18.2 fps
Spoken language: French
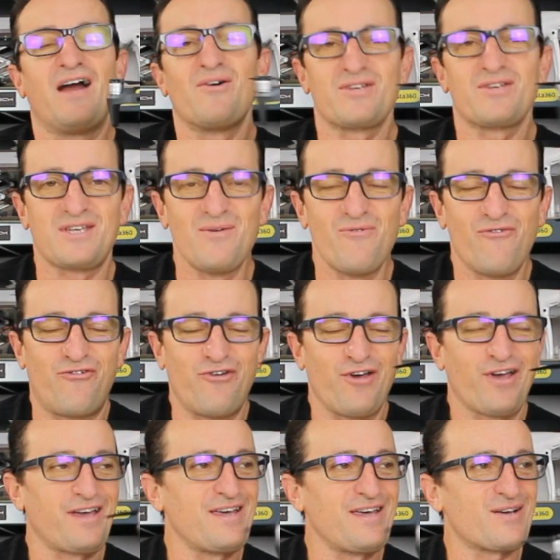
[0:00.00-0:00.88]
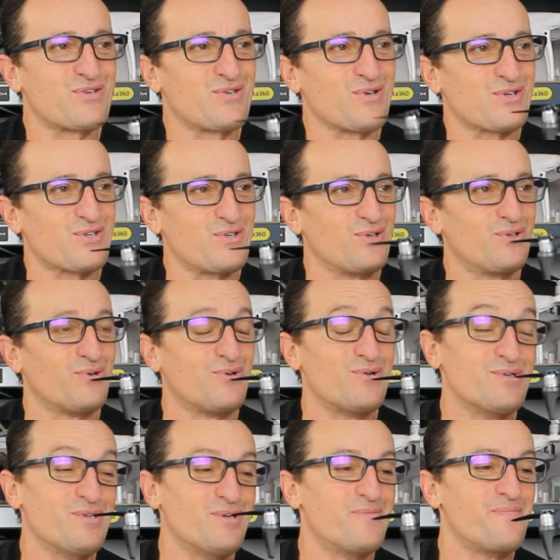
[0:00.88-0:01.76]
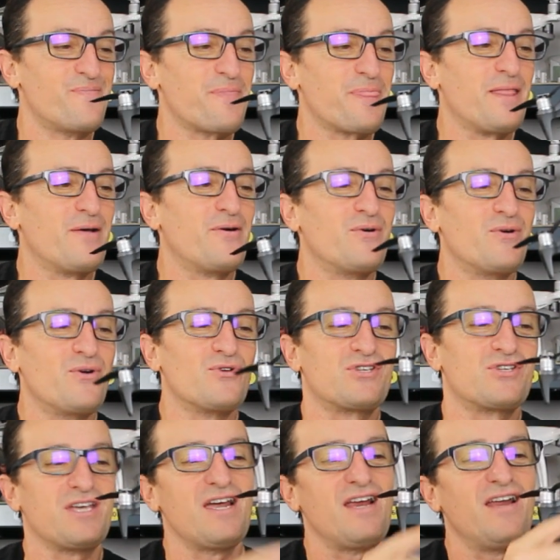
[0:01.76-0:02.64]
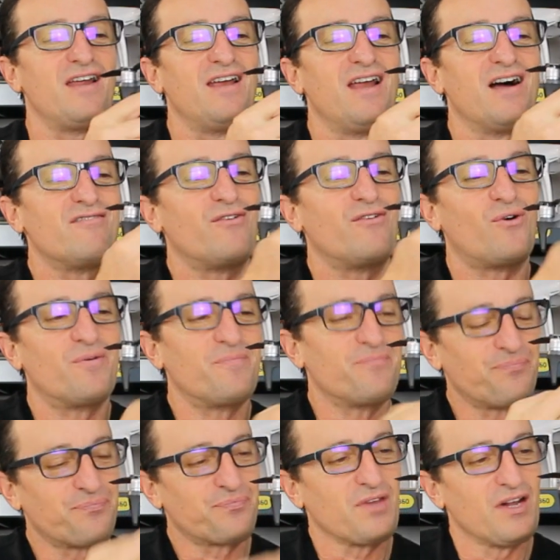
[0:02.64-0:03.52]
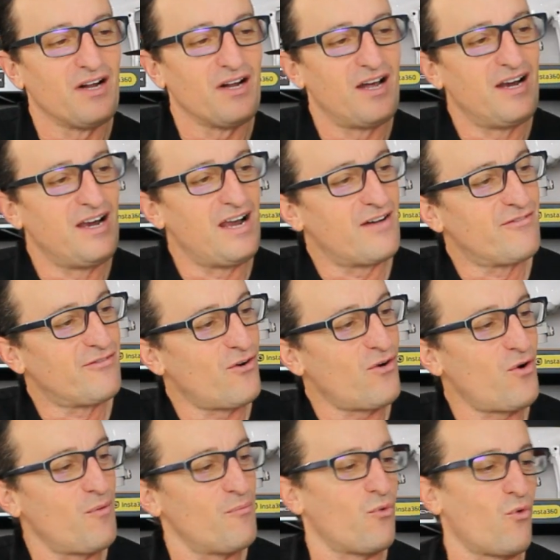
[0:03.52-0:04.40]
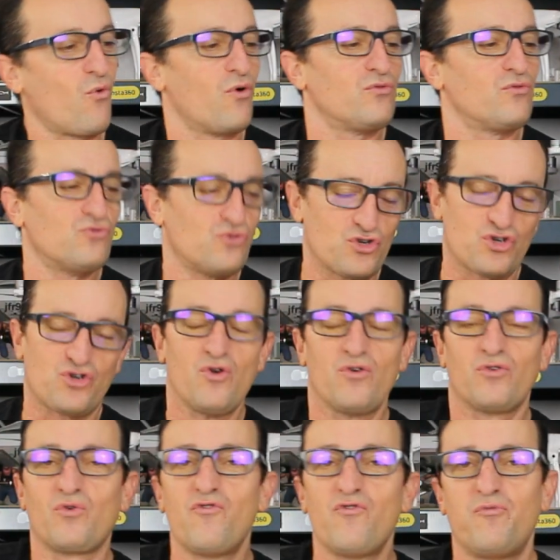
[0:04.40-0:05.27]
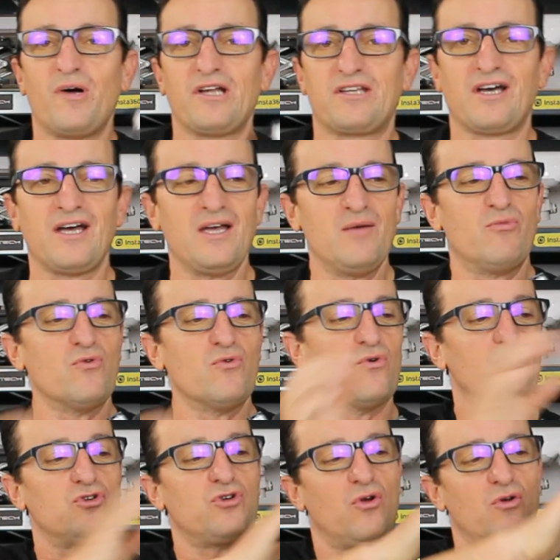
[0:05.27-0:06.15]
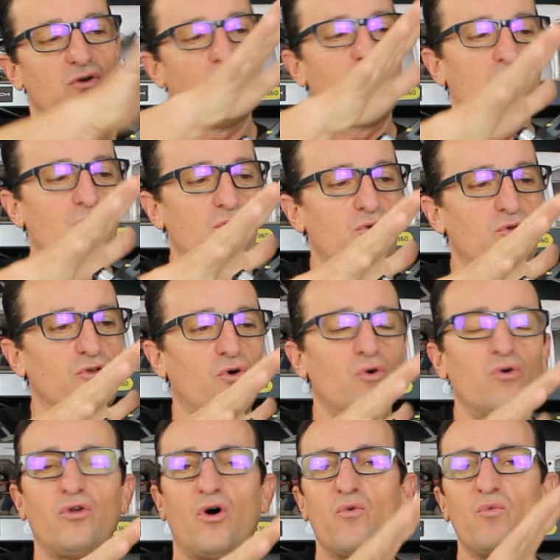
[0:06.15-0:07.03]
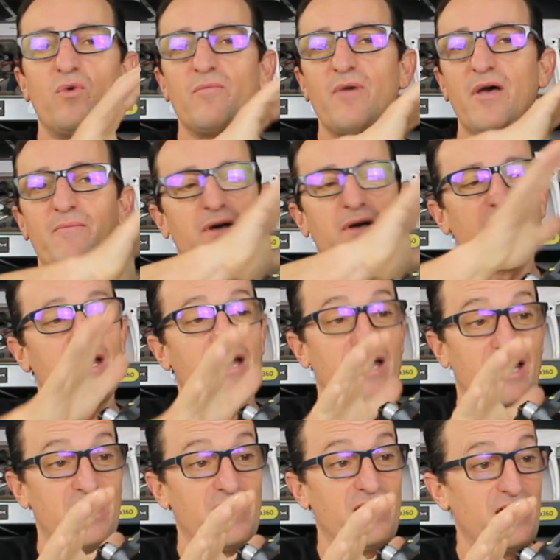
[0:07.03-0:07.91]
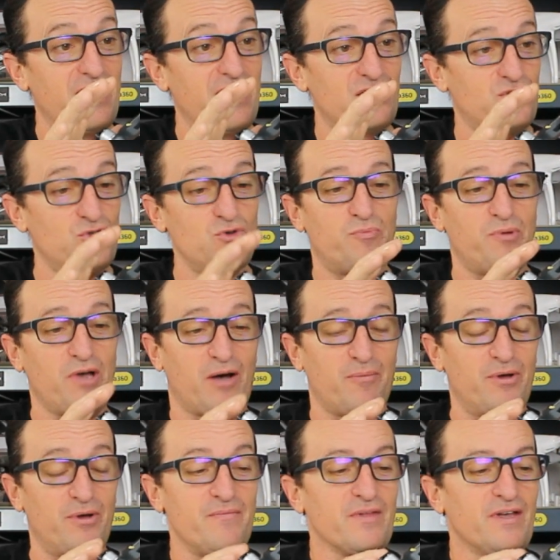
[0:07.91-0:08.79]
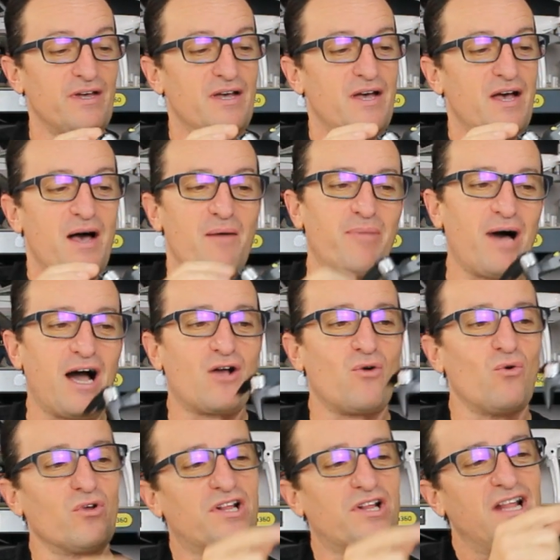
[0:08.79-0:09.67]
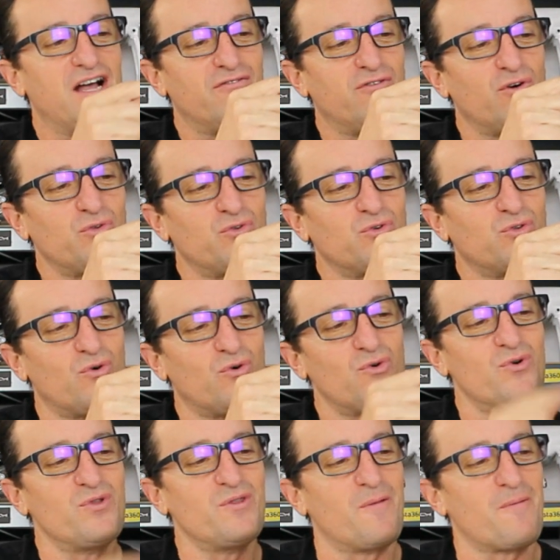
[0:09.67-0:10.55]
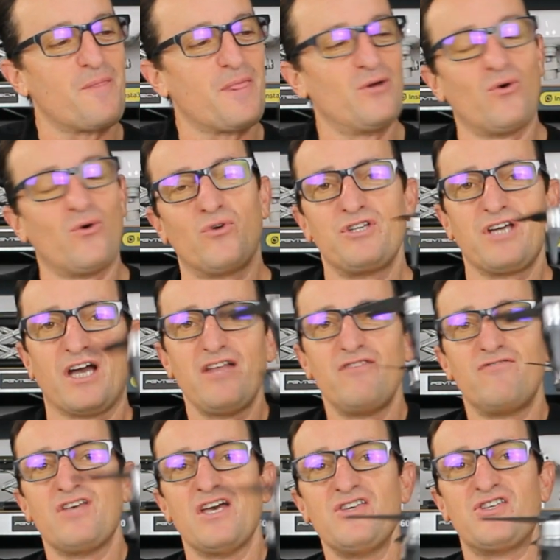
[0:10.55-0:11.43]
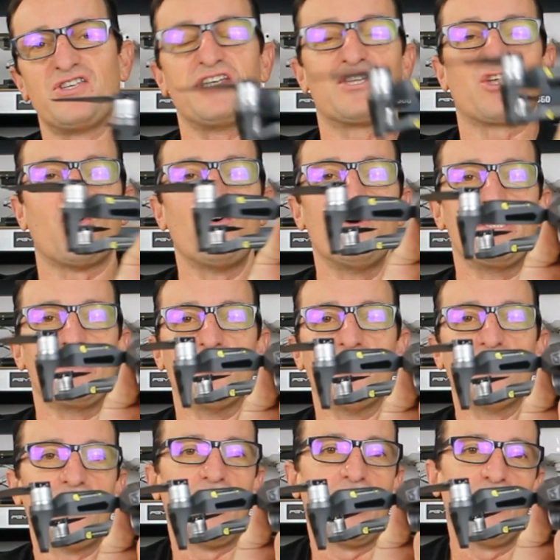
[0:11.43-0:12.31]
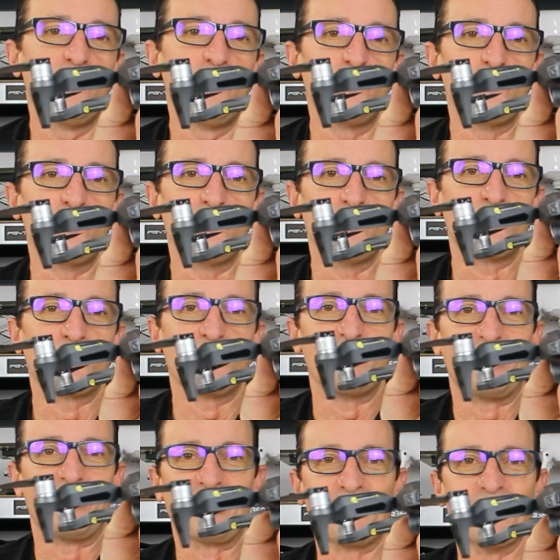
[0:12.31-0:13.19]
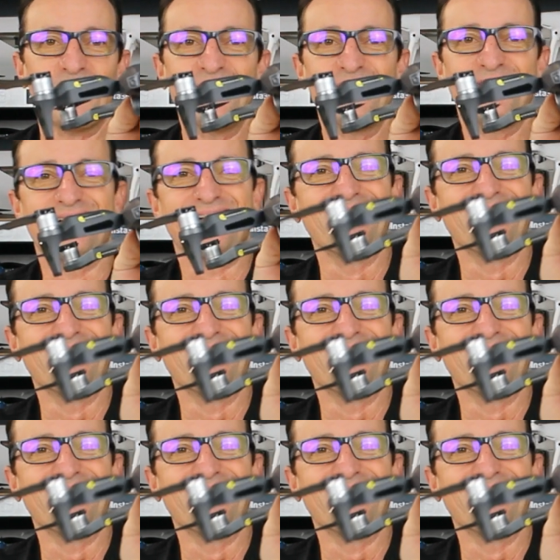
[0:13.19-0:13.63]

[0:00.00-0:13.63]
Alors ce qui me fait rire sur ce drone, euh, c'est l'avant. L'avant, bon, je le trouve pas très beau. Le, drone en lui-même est, superbe. Par contre, l'avant du drone, euh, on dirait une vieille Citroën, hein, ou je sais pas quoi.